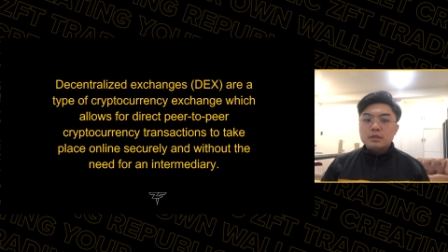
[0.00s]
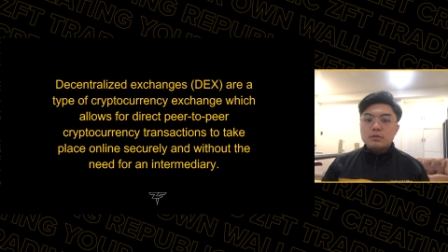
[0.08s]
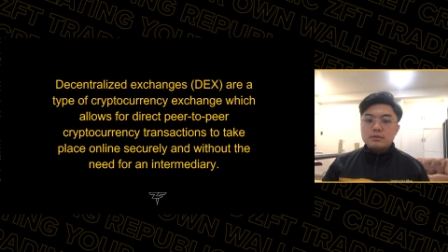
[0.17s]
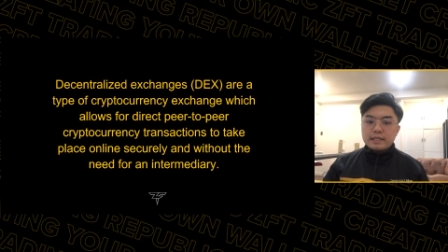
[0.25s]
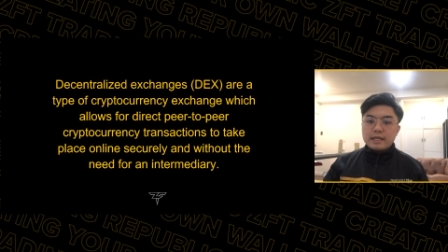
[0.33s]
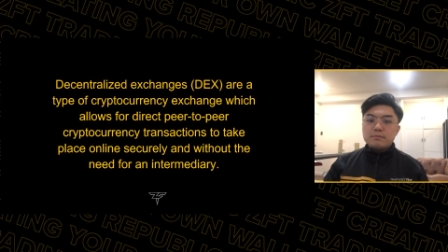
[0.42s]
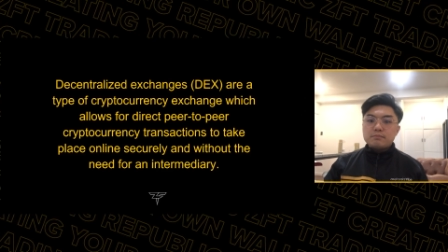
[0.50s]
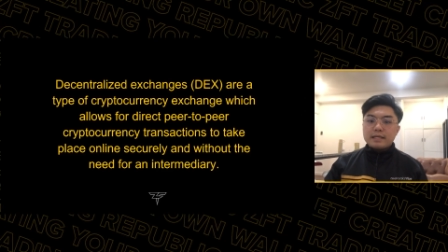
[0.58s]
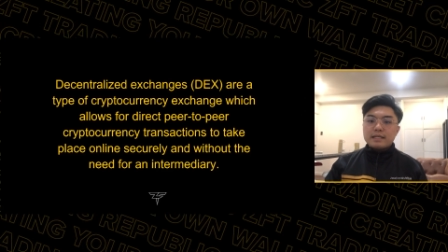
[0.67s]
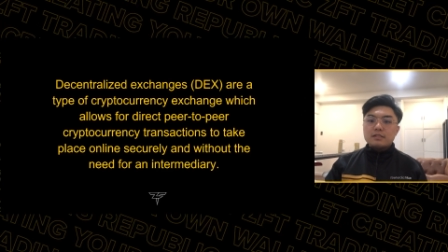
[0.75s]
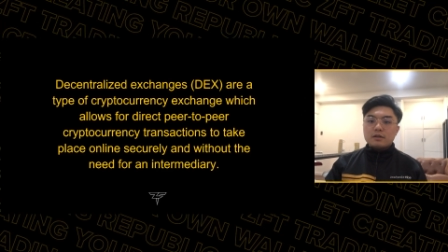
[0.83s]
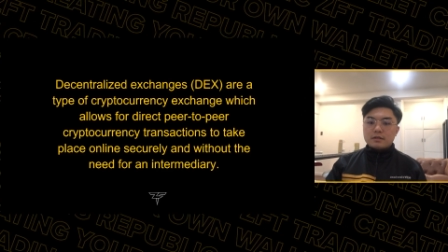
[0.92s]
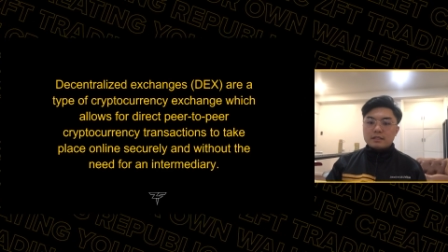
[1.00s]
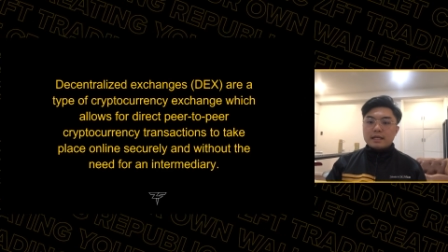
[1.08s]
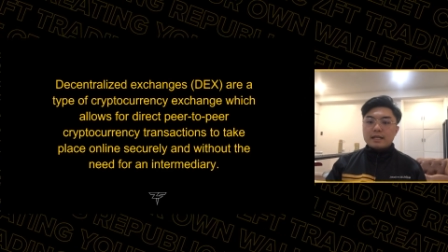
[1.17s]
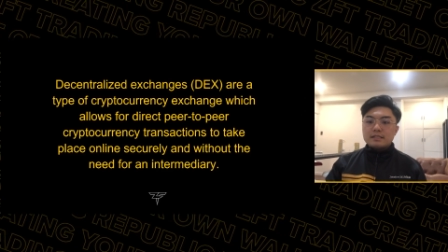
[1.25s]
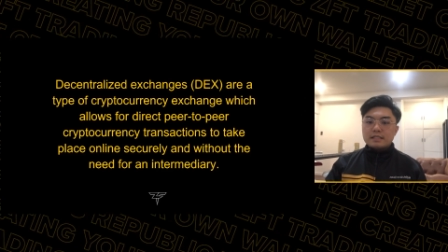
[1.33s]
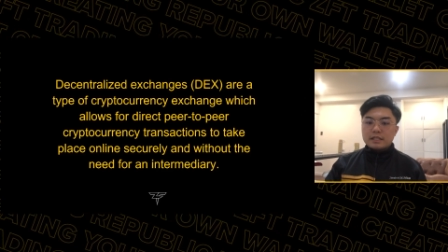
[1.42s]
to take place
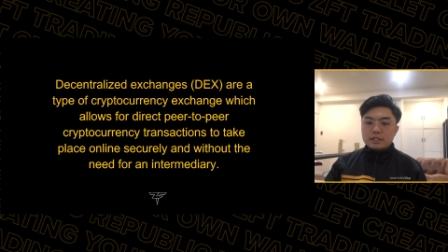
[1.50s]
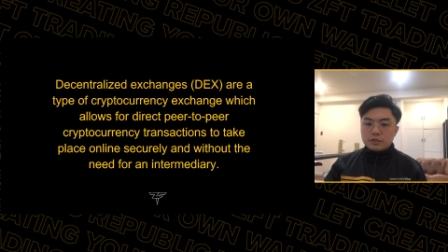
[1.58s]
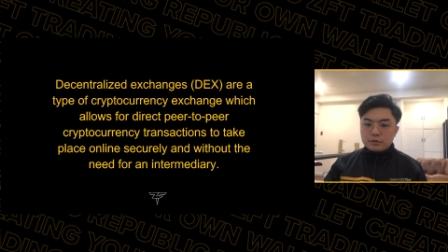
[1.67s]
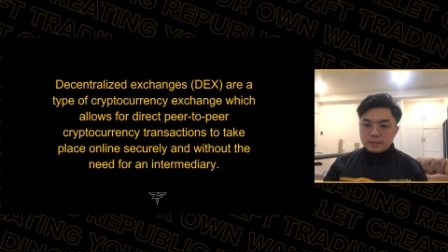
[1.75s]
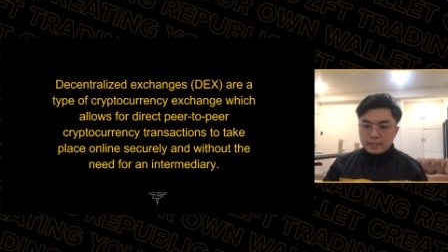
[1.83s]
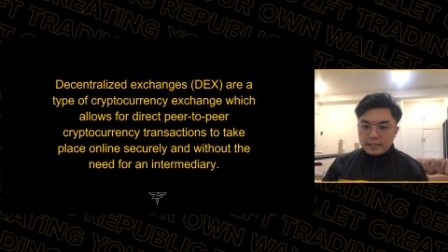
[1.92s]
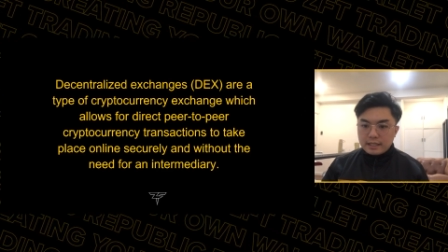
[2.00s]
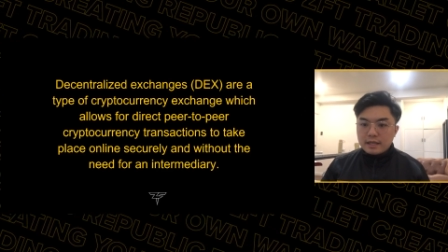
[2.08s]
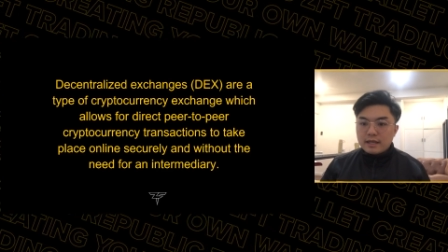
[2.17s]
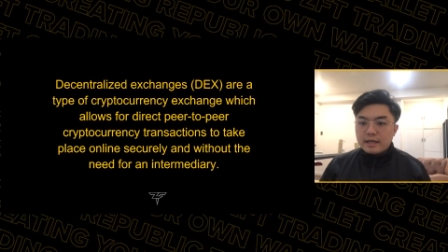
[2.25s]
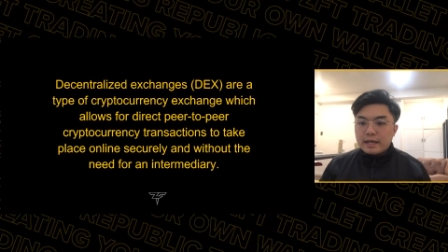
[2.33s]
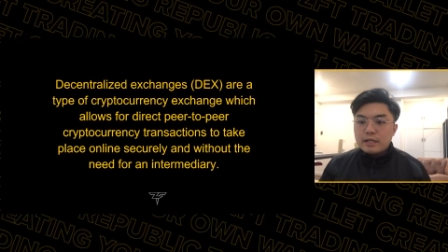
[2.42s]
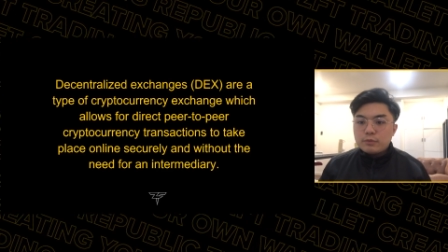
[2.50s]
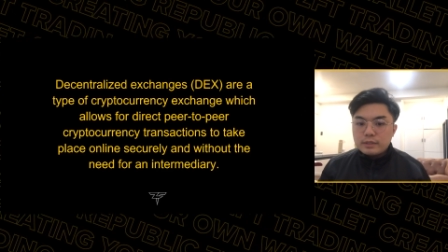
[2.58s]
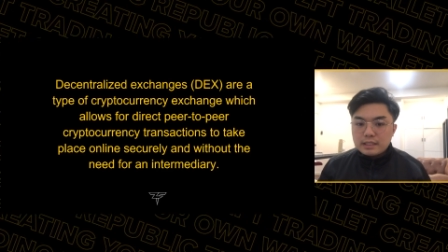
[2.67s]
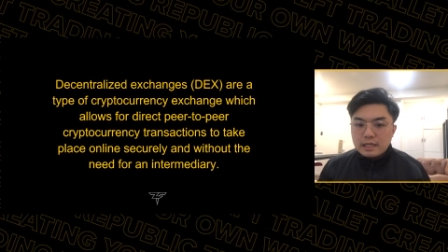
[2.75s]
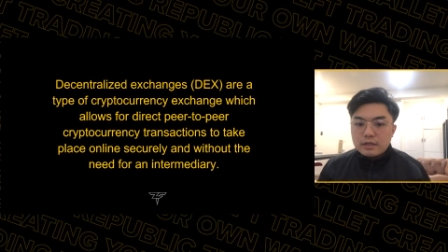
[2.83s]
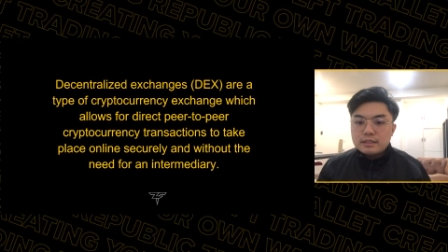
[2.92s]
online securely and
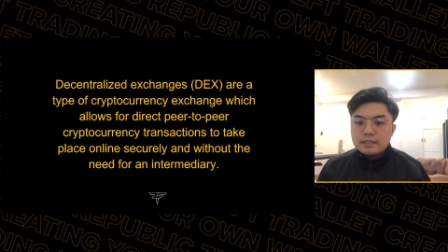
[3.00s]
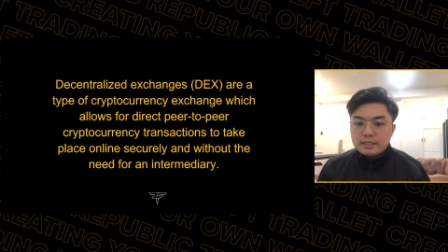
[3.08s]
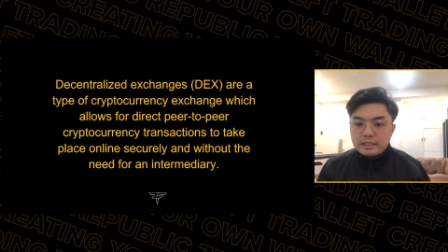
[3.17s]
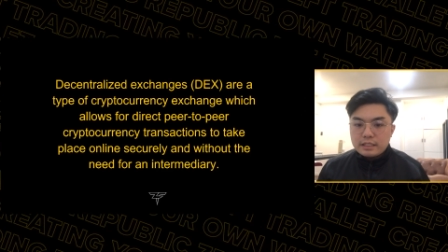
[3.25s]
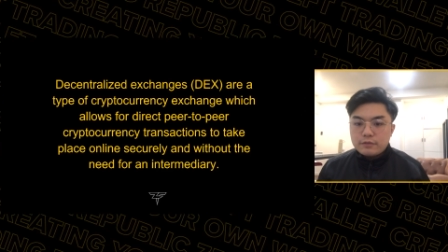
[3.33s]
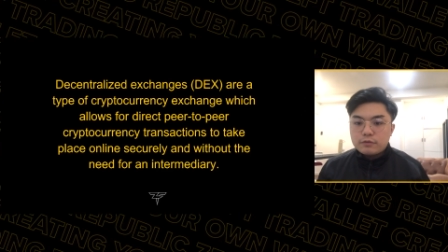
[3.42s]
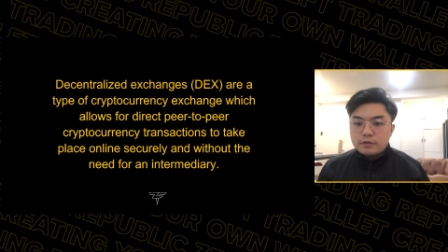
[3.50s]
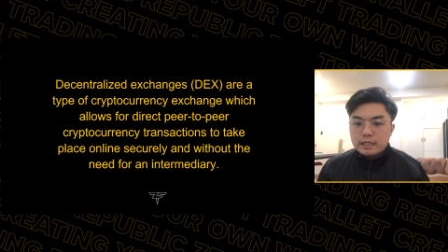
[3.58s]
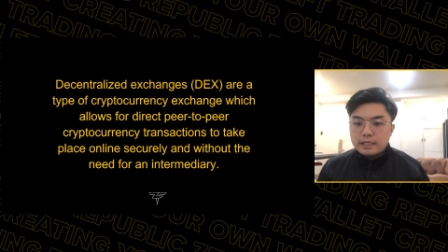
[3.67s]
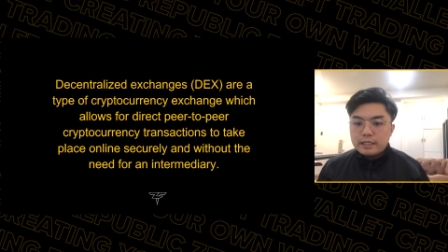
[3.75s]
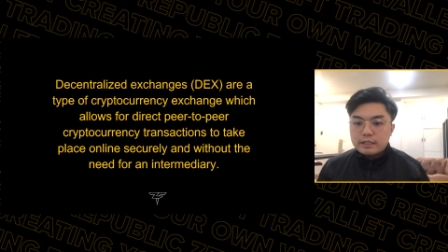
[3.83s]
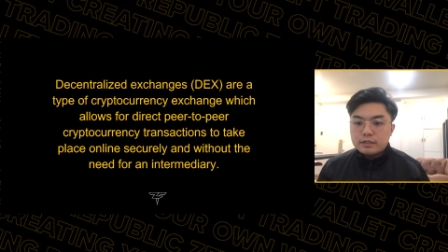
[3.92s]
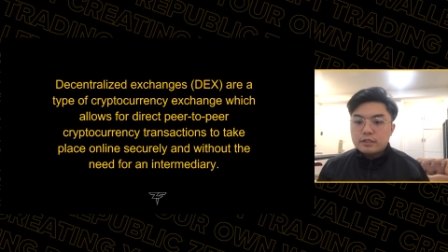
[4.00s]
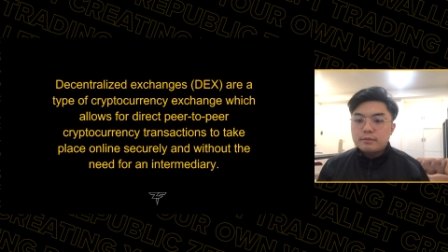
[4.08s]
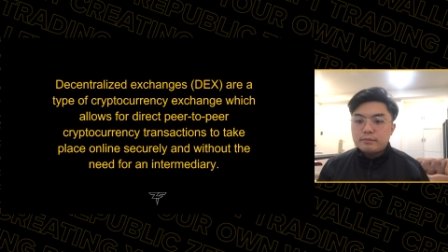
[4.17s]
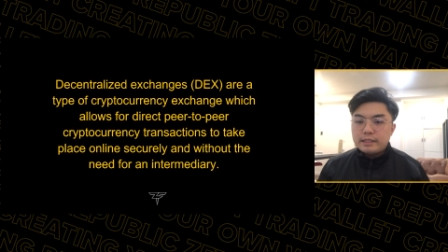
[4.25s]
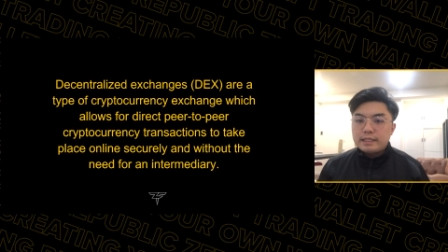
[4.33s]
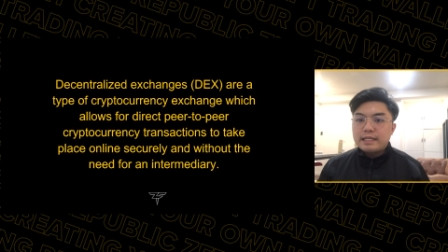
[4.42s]
without the need for an
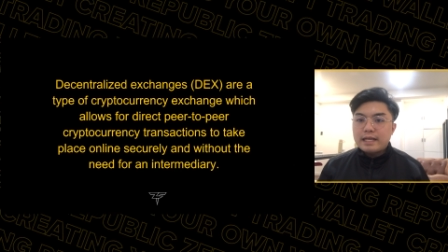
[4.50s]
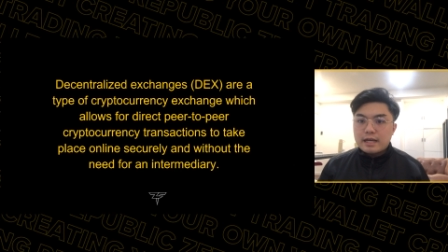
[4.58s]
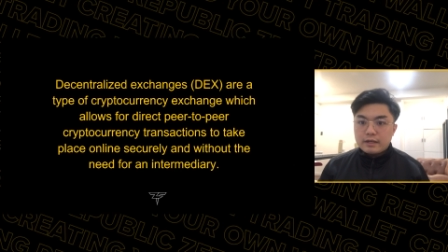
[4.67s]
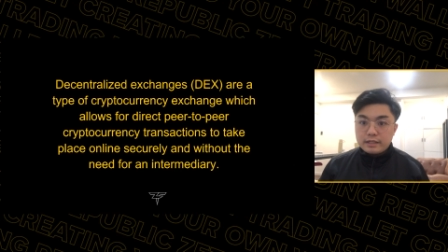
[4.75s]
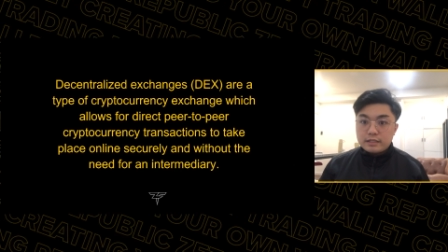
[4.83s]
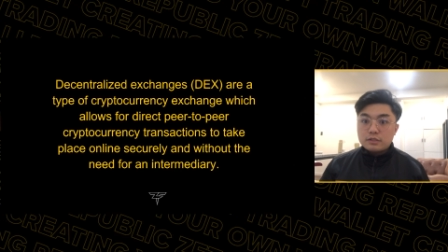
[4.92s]
intermediary.